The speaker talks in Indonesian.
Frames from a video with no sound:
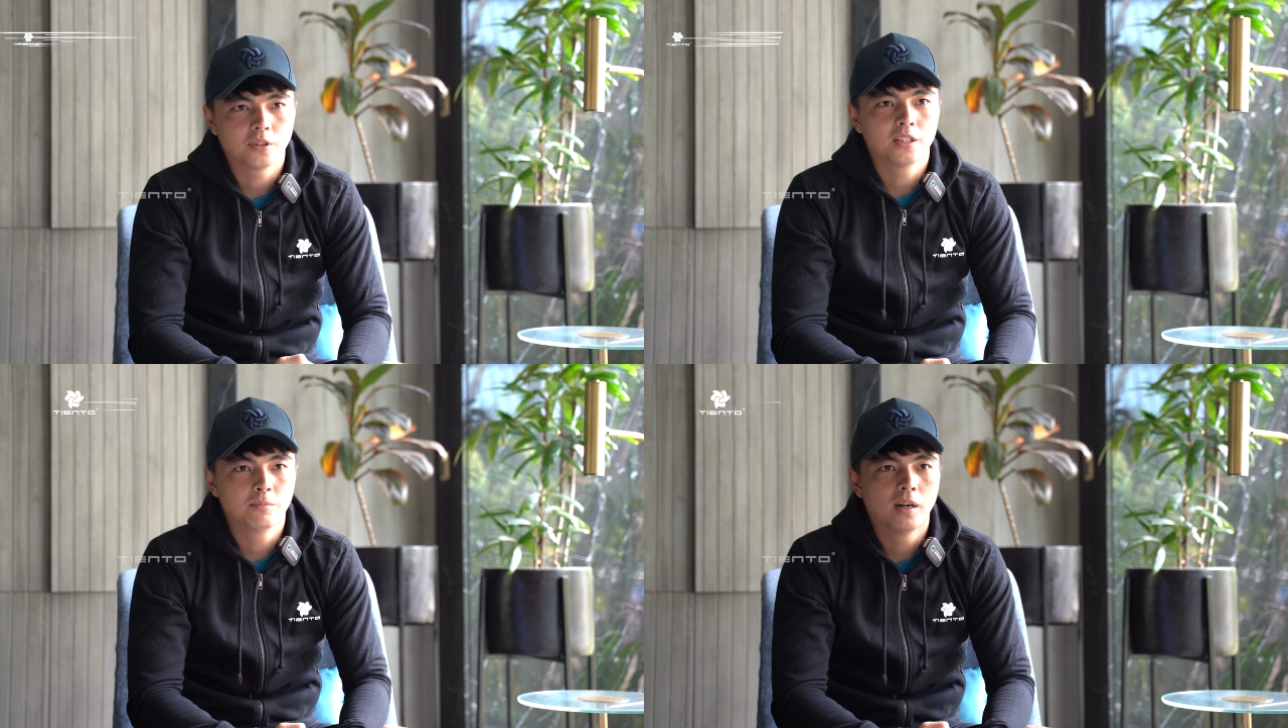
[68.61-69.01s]

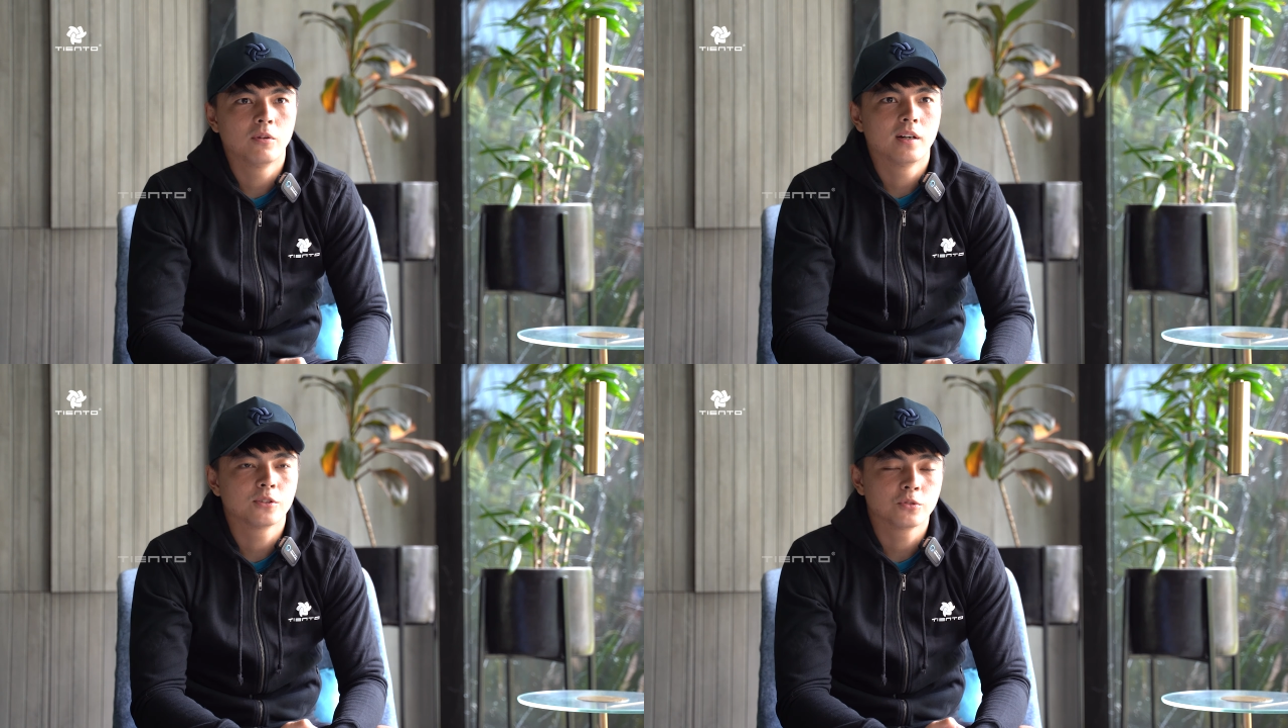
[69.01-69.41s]
suka
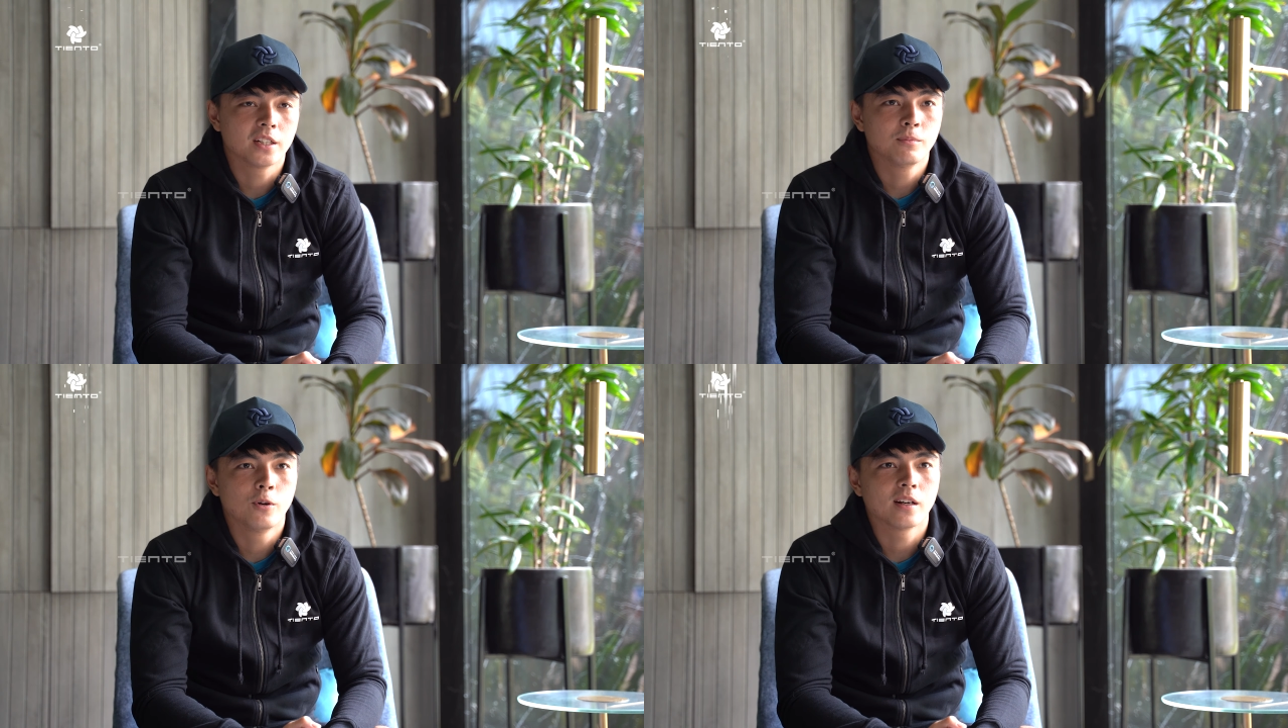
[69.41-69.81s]
dibawa,
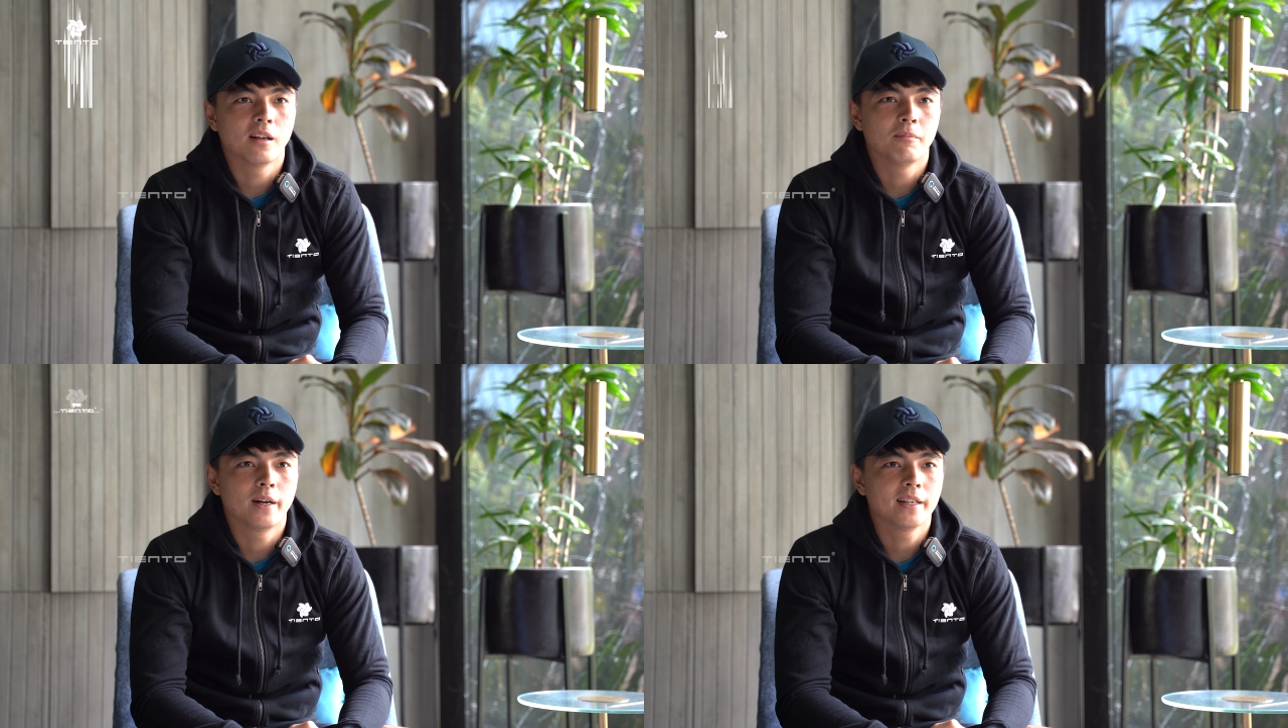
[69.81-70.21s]
suka dibawa ke
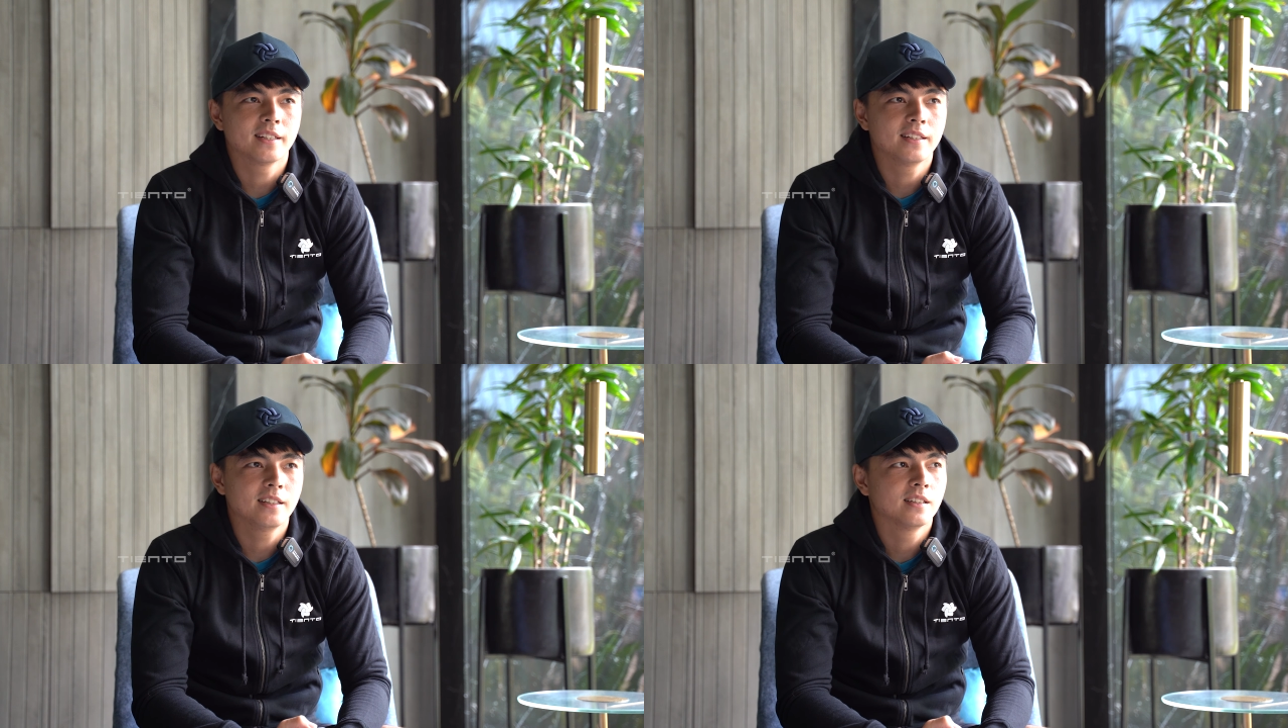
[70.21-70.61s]
lapangan
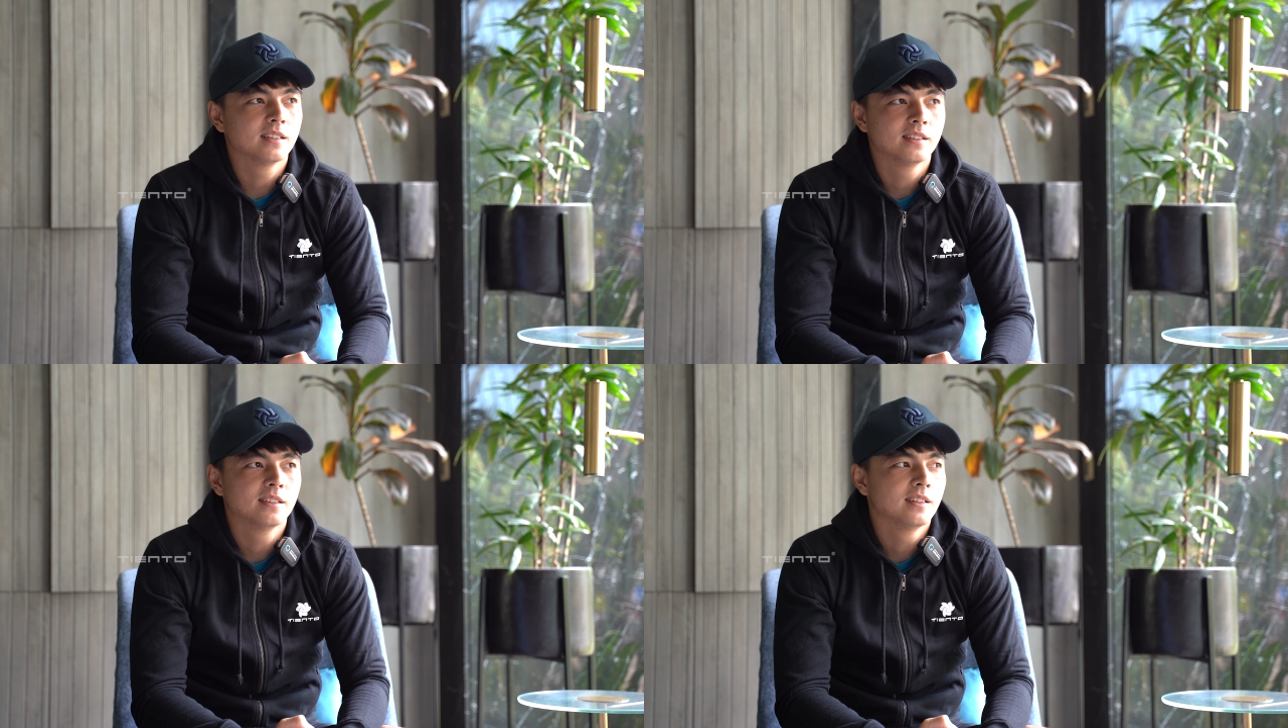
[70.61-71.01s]
jadi
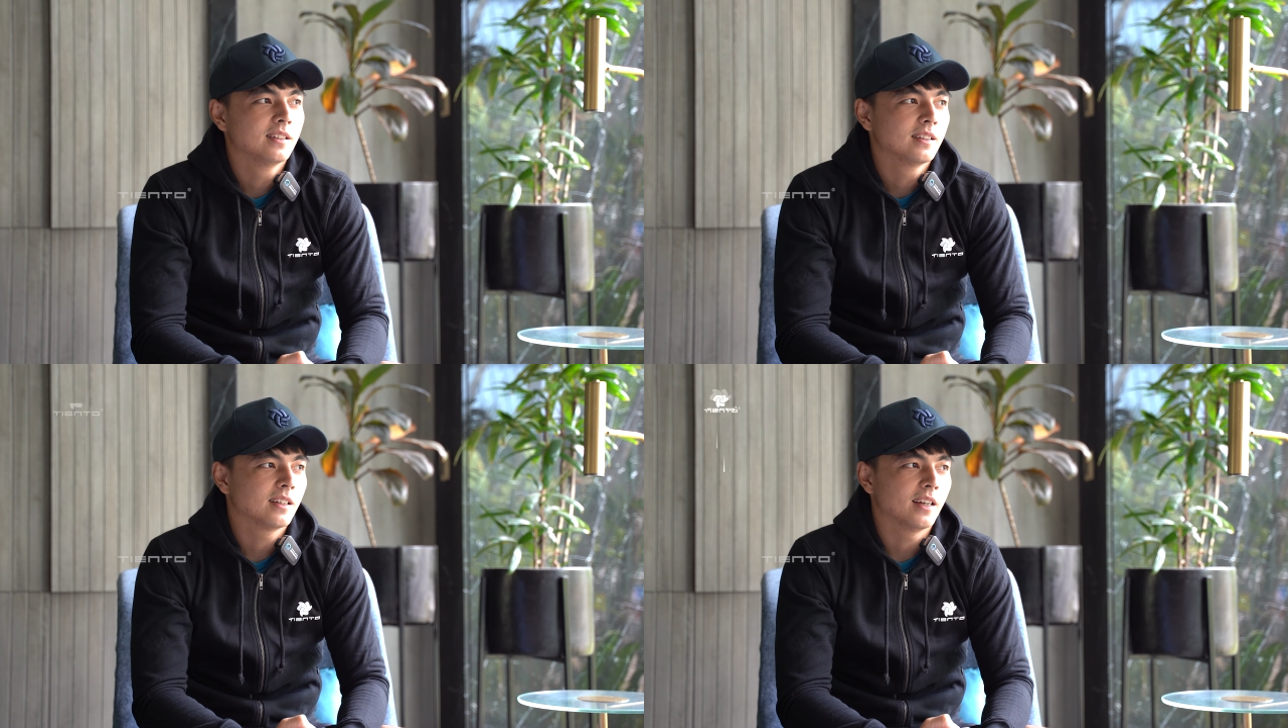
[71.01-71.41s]

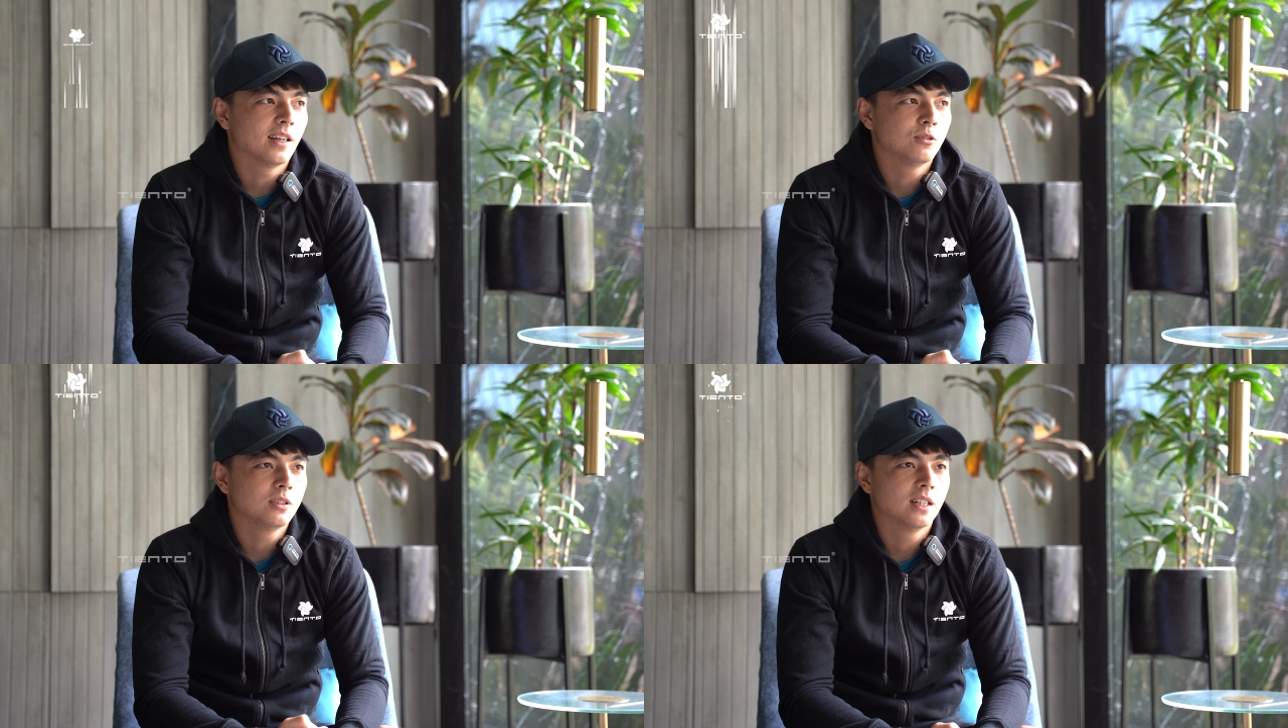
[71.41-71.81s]

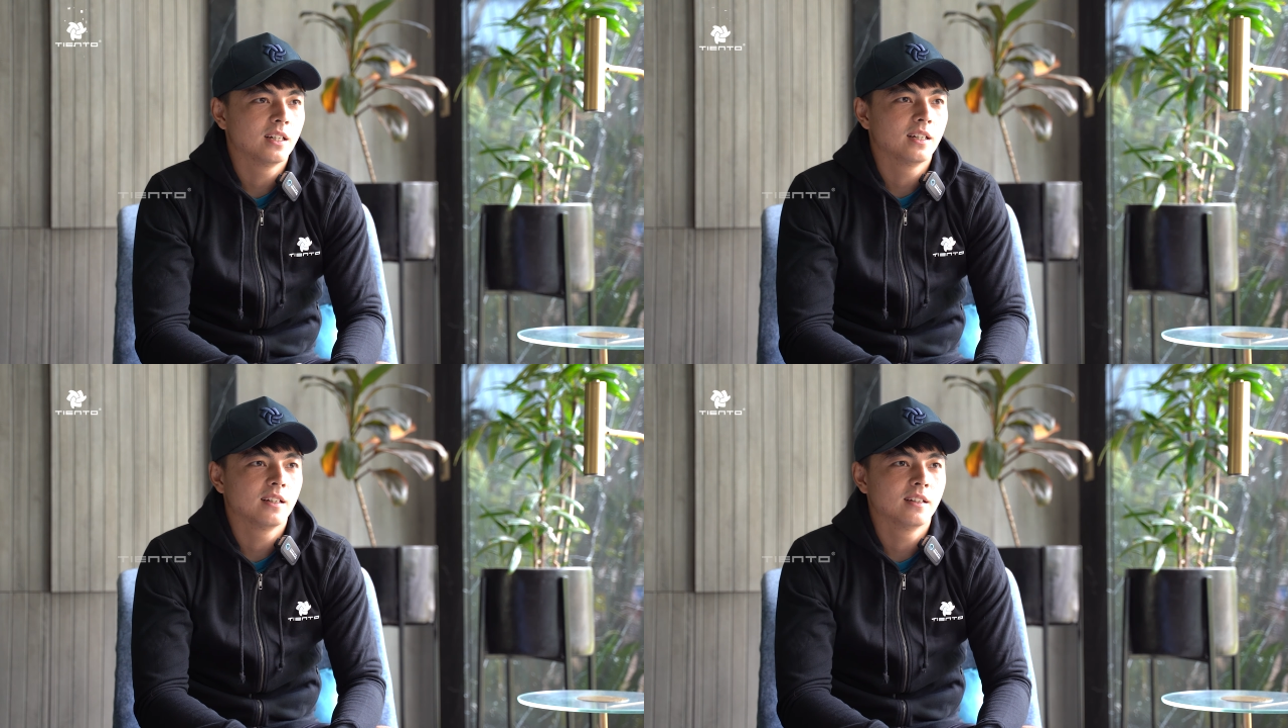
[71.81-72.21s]
kayak udah